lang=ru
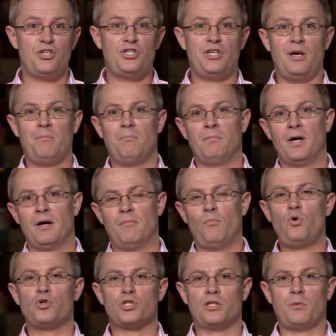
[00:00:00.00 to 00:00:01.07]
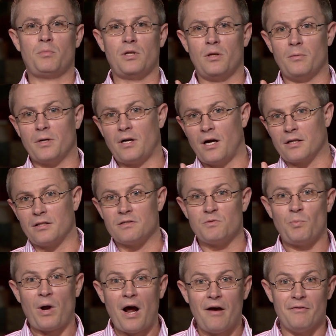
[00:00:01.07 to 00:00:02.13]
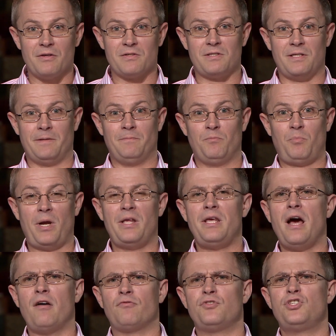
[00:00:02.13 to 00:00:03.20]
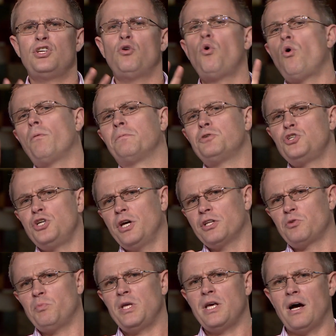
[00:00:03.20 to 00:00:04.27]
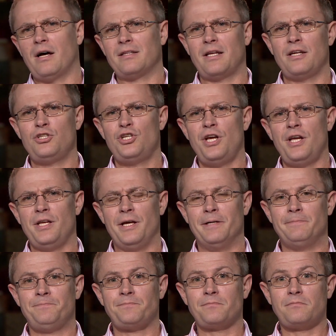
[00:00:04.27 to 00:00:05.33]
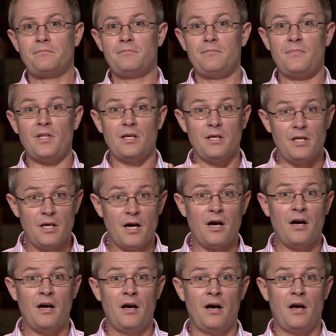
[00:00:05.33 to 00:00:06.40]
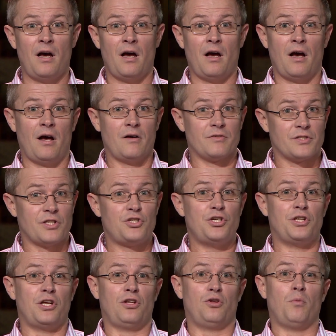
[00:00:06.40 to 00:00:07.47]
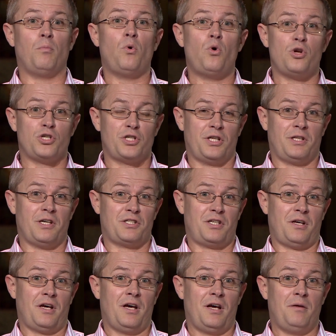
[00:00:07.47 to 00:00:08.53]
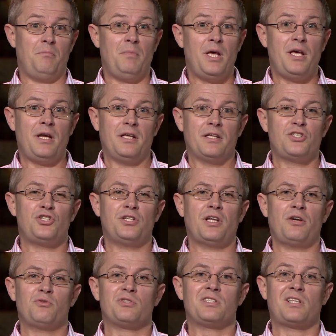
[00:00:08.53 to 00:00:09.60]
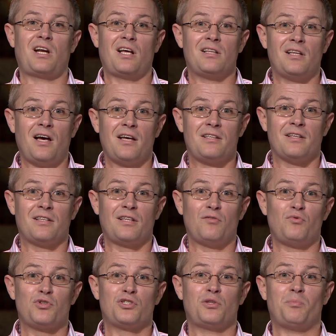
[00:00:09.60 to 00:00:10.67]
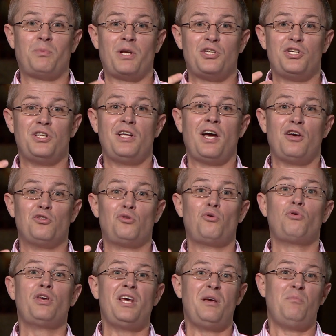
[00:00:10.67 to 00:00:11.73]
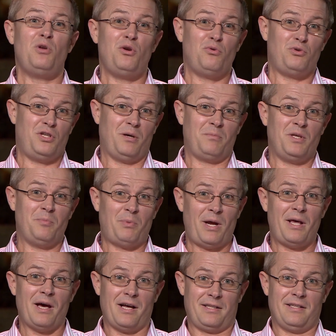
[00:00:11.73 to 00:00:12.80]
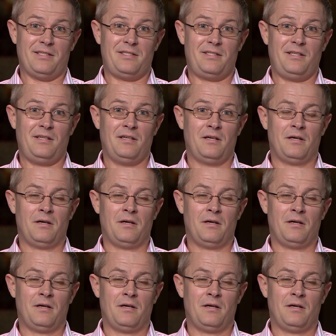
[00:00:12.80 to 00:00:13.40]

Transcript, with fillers: с чем можно было бы как-то справиться, приняв всеобщее от меня отречение, я значительно большей даже мере начинаю страдать от того, что причиняю другим людям неприятности.